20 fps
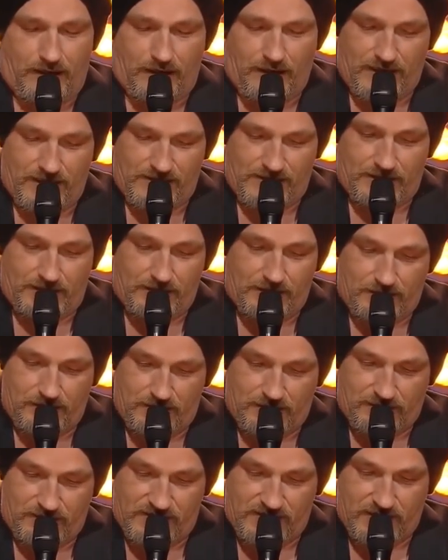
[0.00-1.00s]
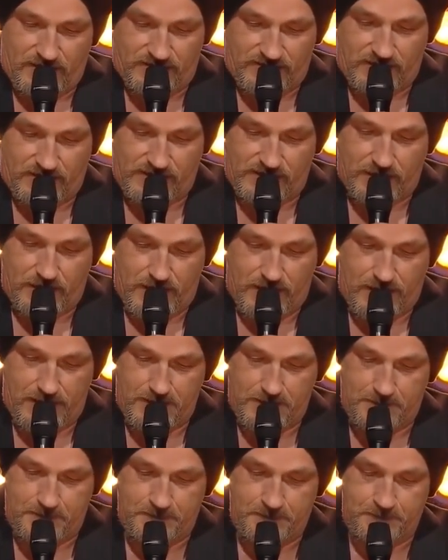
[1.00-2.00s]
Ja klar, sagte ich, was darf's denn
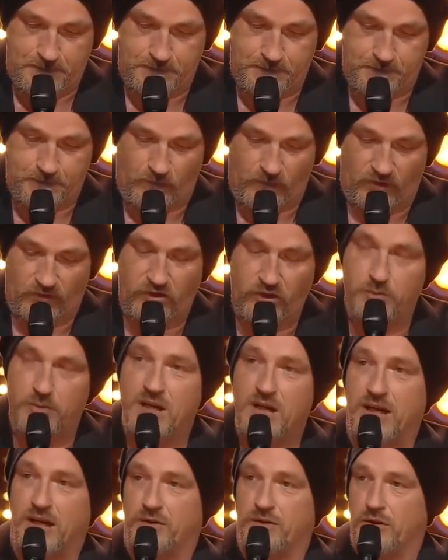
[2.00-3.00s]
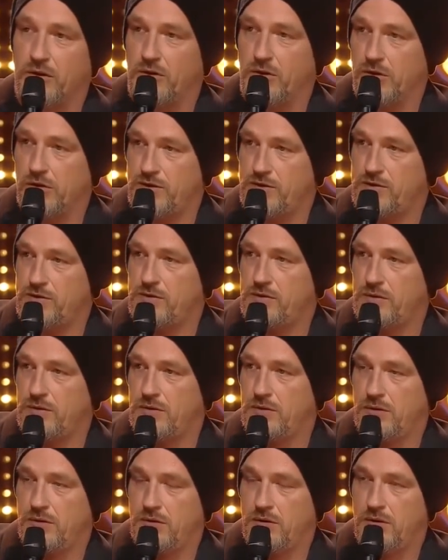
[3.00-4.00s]
sein? Sie überlegte kurz.
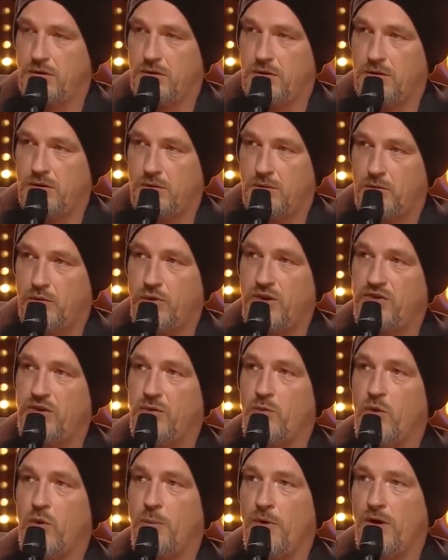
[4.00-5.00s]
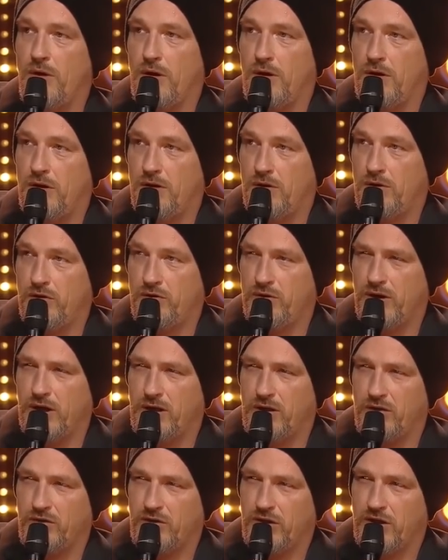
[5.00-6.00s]
Pretty Woman,
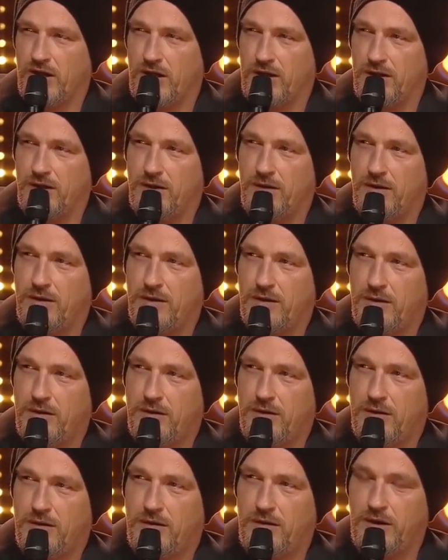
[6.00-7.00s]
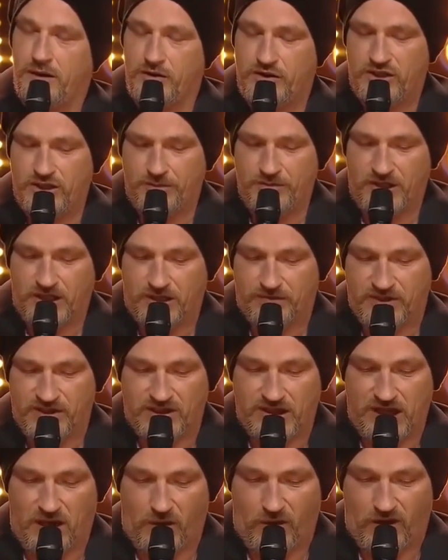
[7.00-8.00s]
sagte sie dann. Ihre Stimme hatte
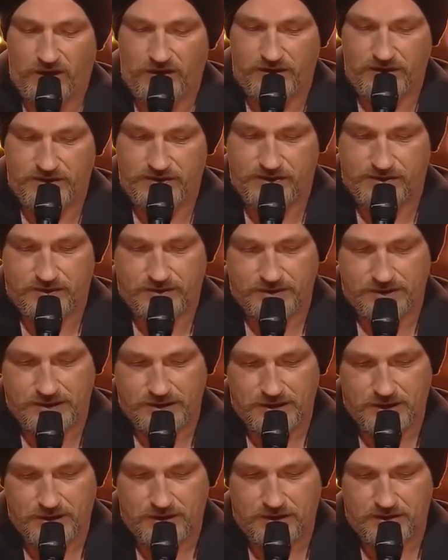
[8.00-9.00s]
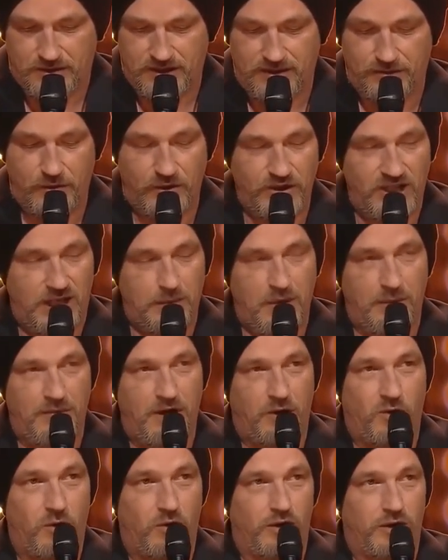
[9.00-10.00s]
was Lauerndes. Den wollte ich immer
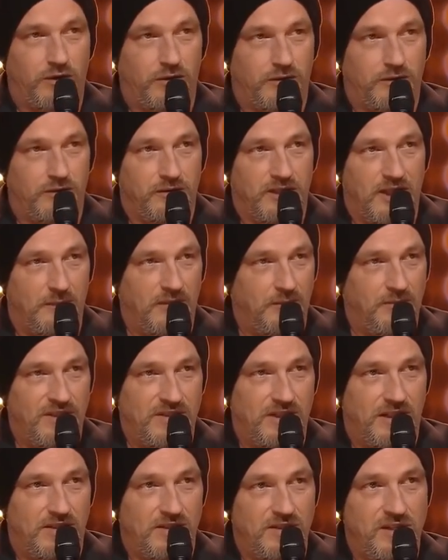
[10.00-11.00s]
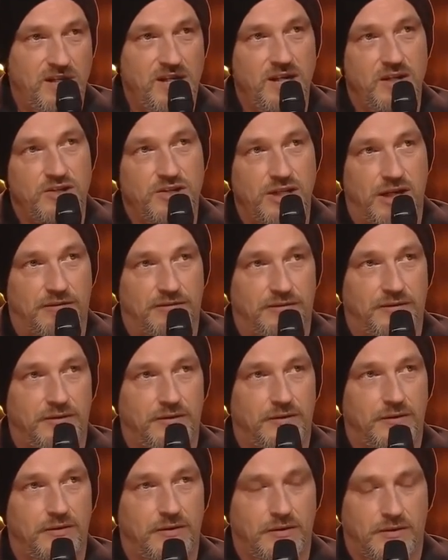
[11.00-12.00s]
mal gucken. Habe ich bis jetzt nie
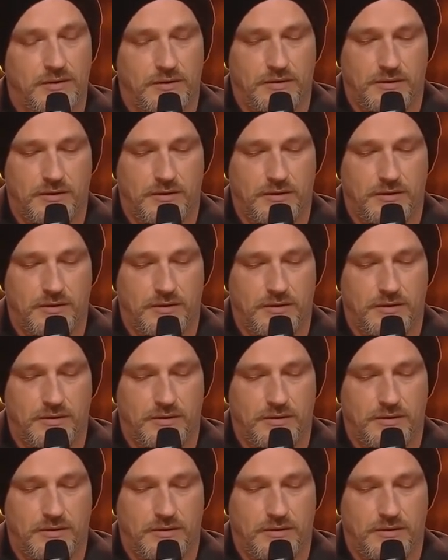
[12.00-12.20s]
geschafft.